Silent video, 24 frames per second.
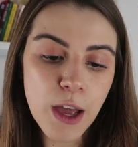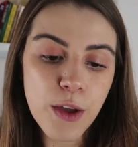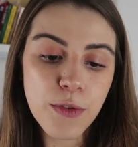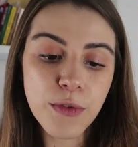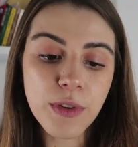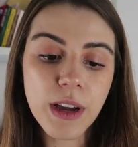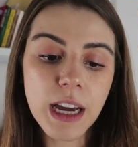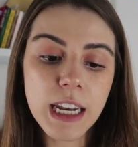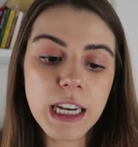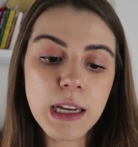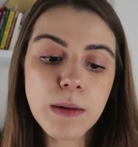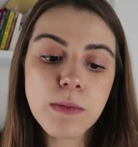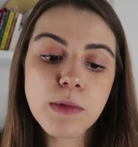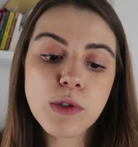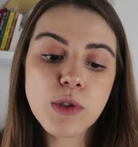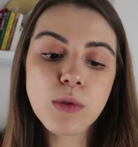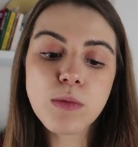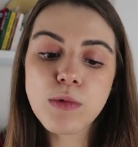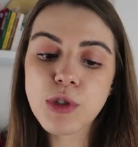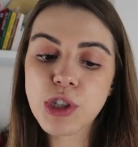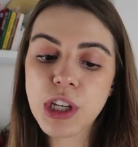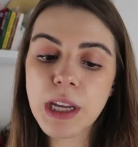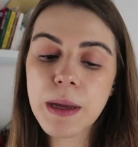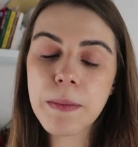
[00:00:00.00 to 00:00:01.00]
Ficaríamos
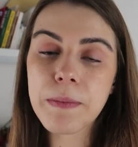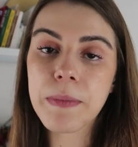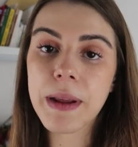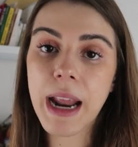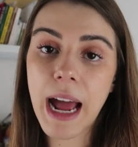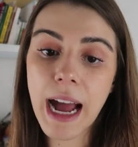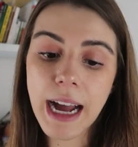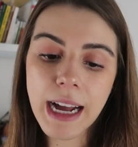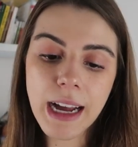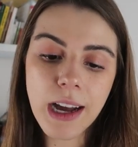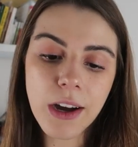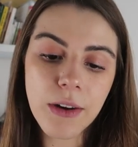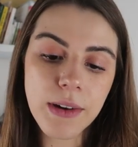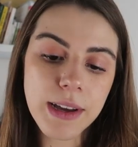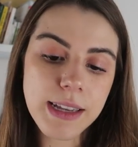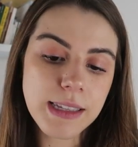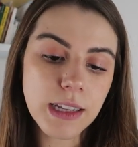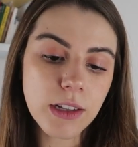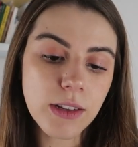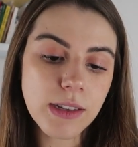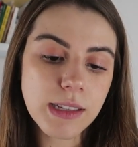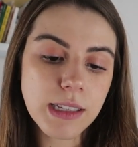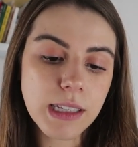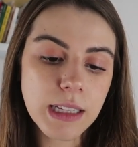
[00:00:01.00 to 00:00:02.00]
um dia em Praga,
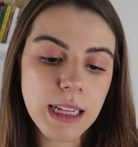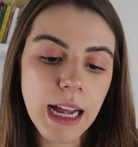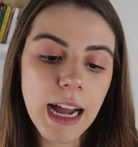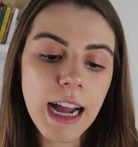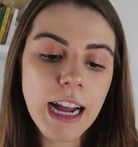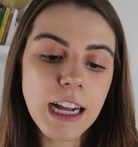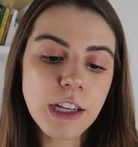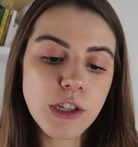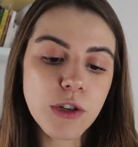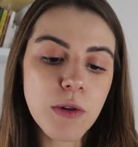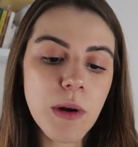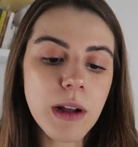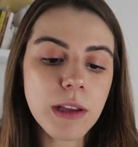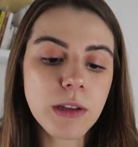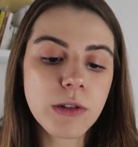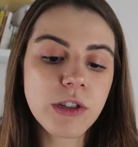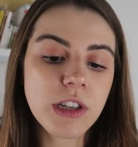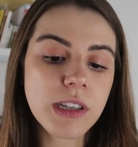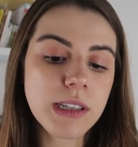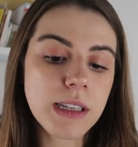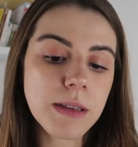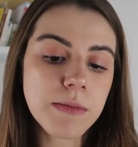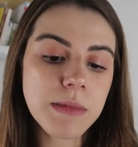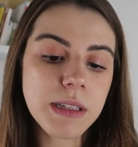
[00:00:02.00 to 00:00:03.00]
conhecendo a cidade, quatro
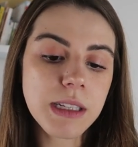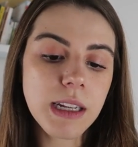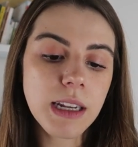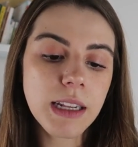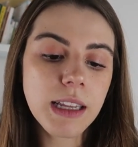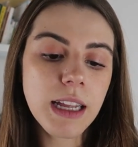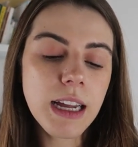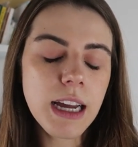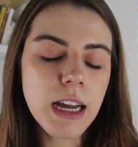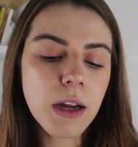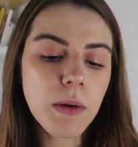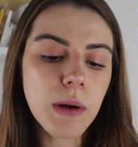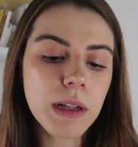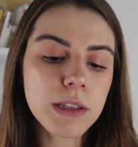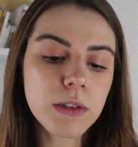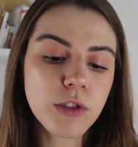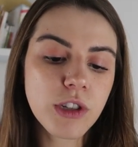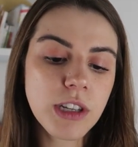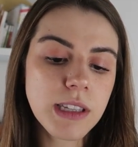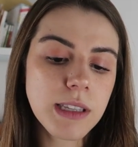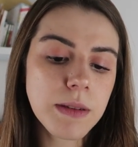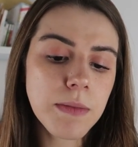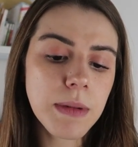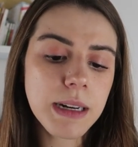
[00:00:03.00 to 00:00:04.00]
dias em Amsterdã, quatro
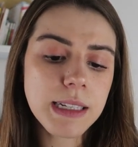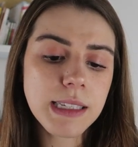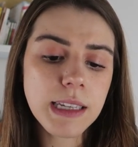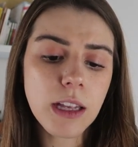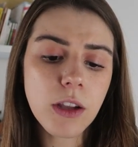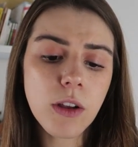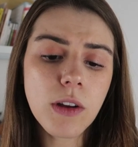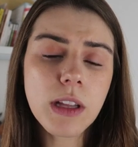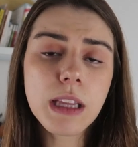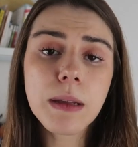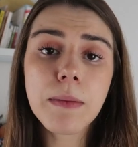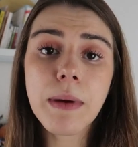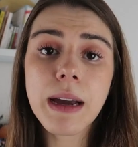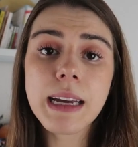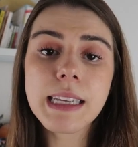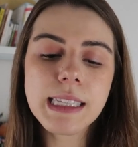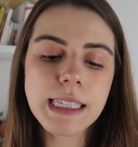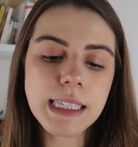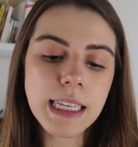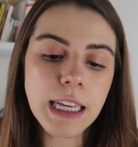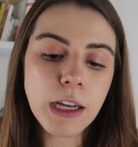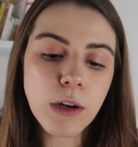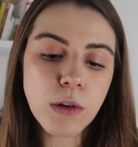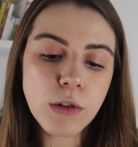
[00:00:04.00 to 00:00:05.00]
dias em Barcelona e mais
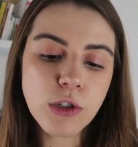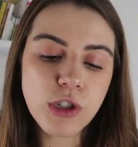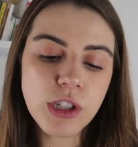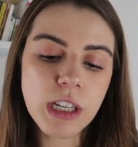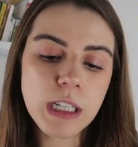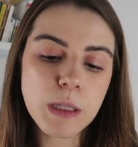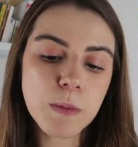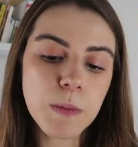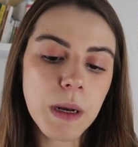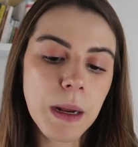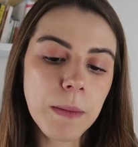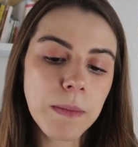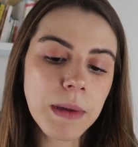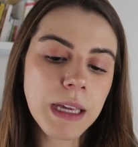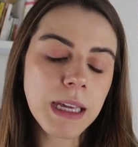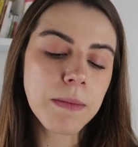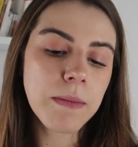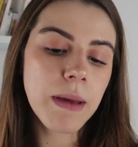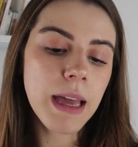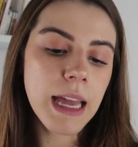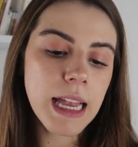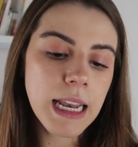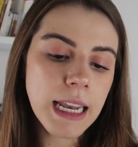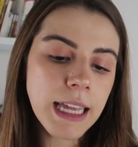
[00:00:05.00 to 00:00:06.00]
cinco dias para mim
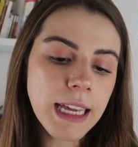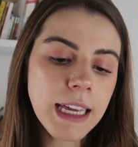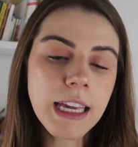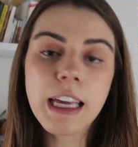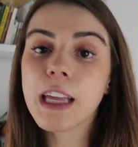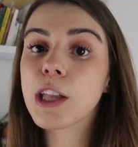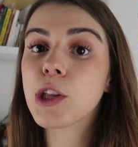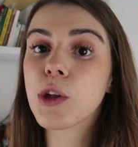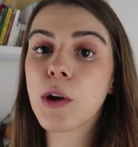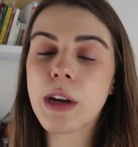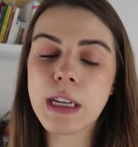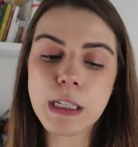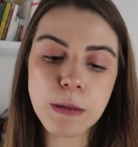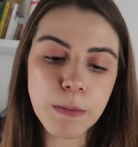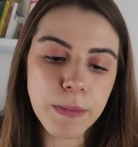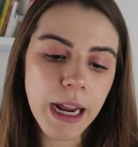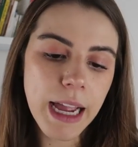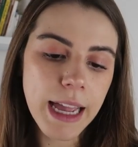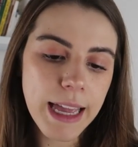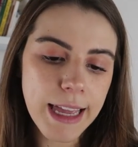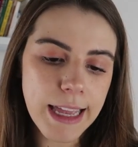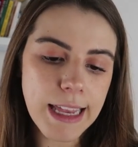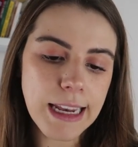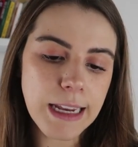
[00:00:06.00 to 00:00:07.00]
em Berlim e dois
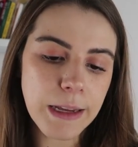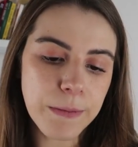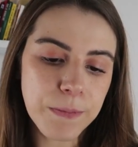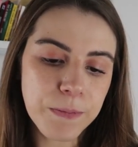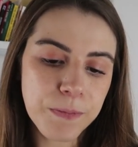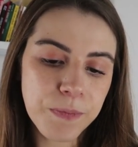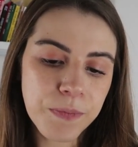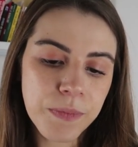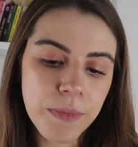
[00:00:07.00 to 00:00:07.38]
para ele.